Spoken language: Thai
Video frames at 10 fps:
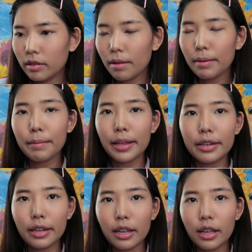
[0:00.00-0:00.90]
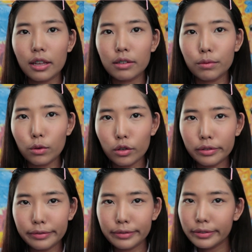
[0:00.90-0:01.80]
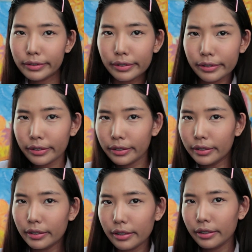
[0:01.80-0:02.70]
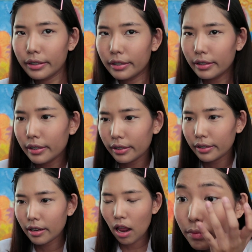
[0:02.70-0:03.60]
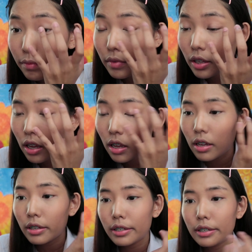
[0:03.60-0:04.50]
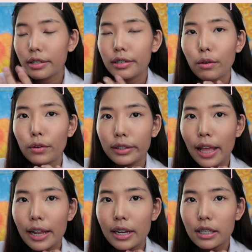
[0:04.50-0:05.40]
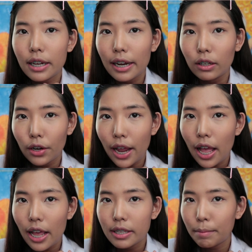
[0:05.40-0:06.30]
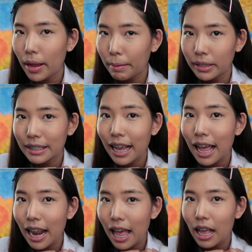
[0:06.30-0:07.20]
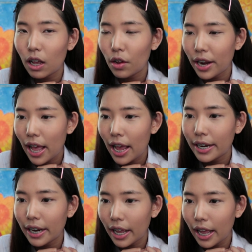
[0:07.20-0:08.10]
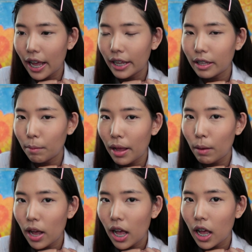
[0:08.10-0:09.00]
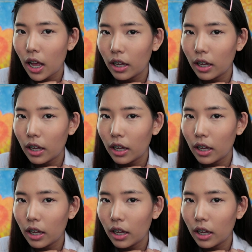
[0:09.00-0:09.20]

ก็ประมาณนี้ค่ะทุกคนดึนคือขนตาเนี่ยจะดัดก็ได้จะปัดมาสคาร่าก็ได้นะคะแต่หมายว่า